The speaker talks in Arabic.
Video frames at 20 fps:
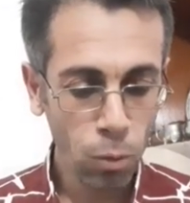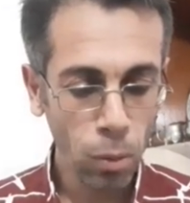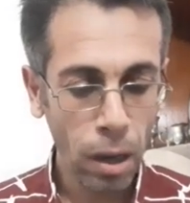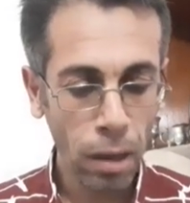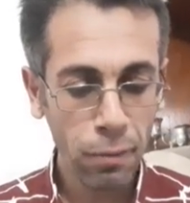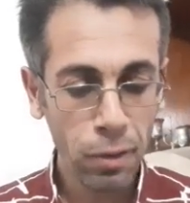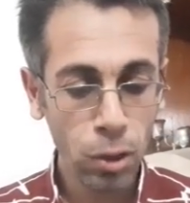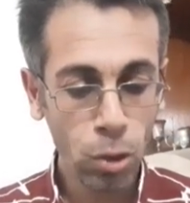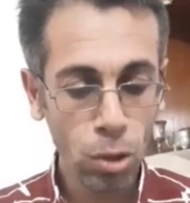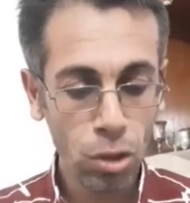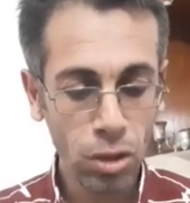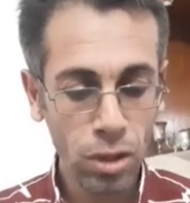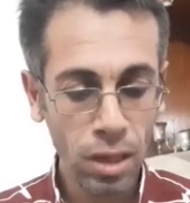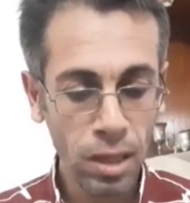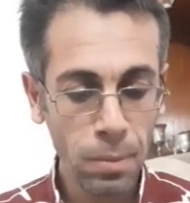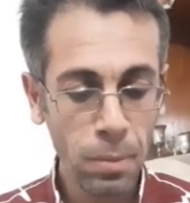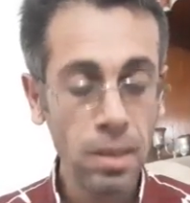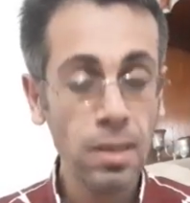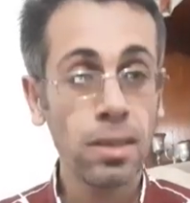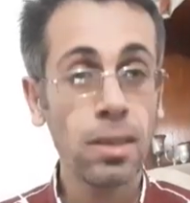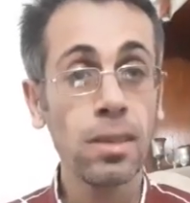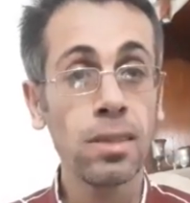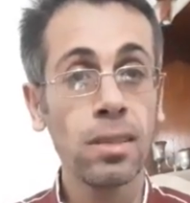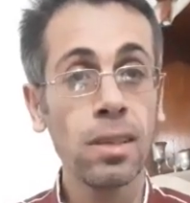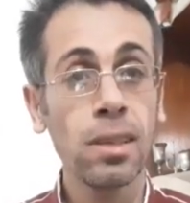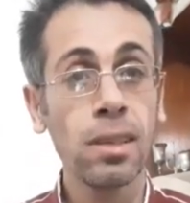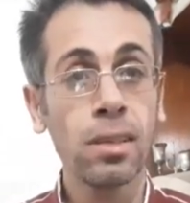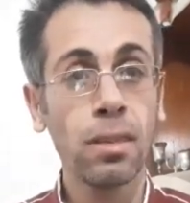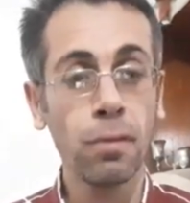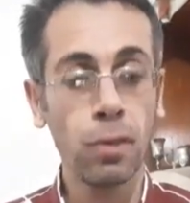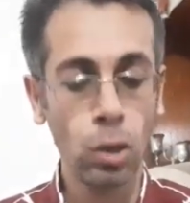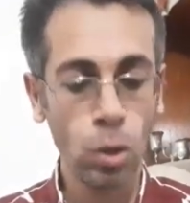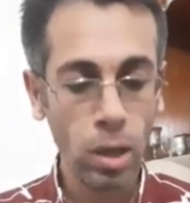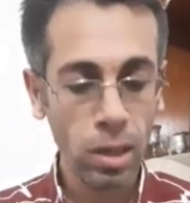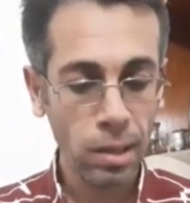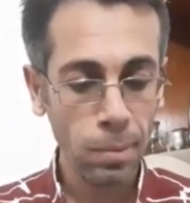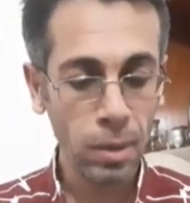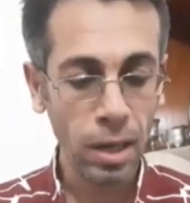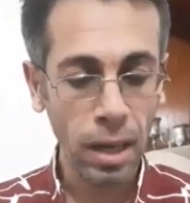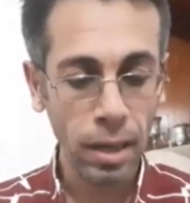ومع فيديو جديد من سلسلة
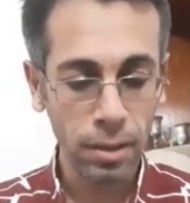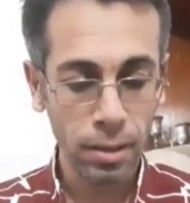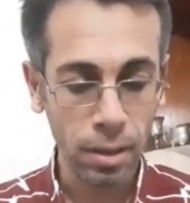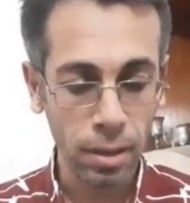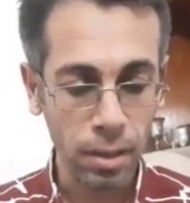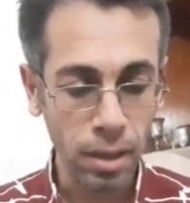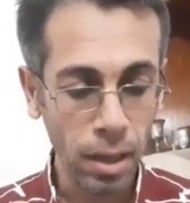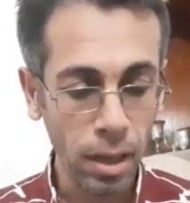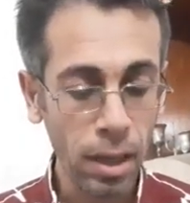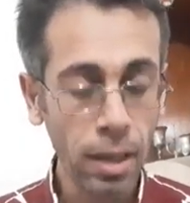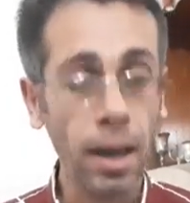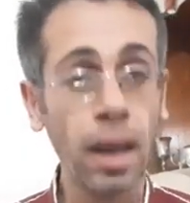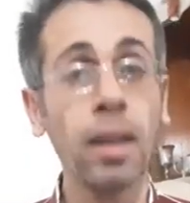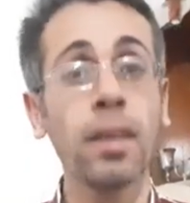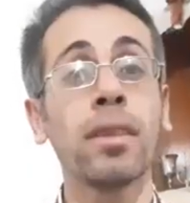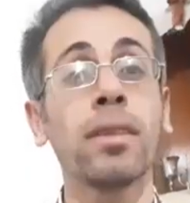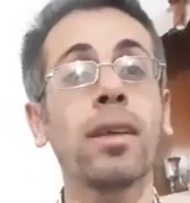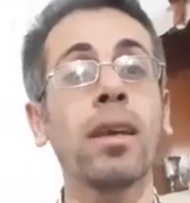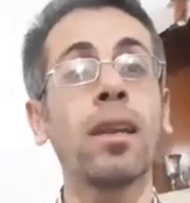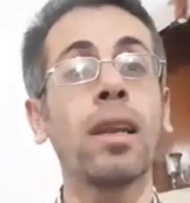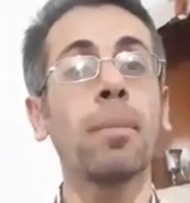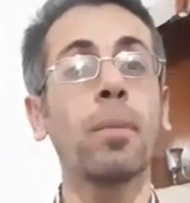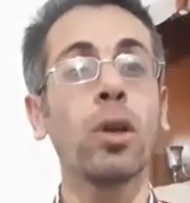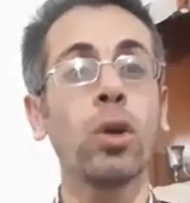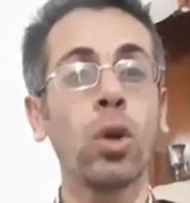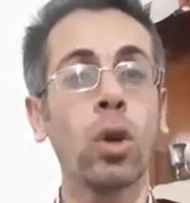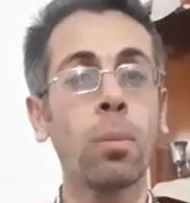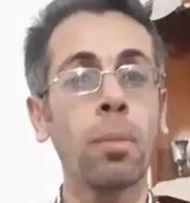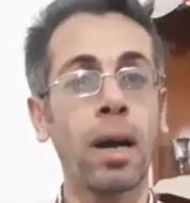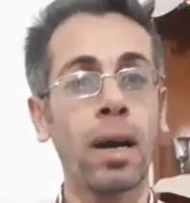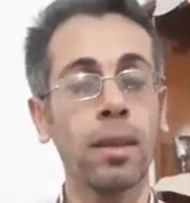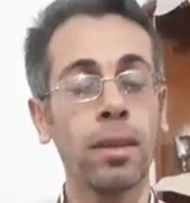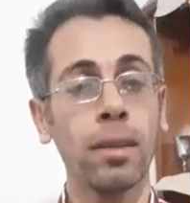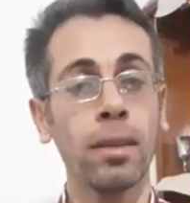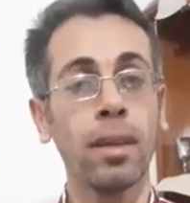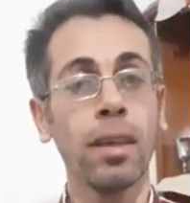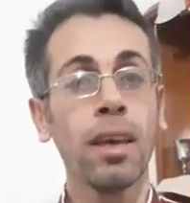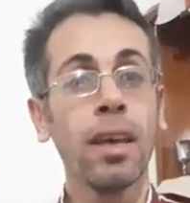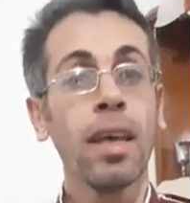فيديوهات المنحة التركية رح نتكلم اليوم عن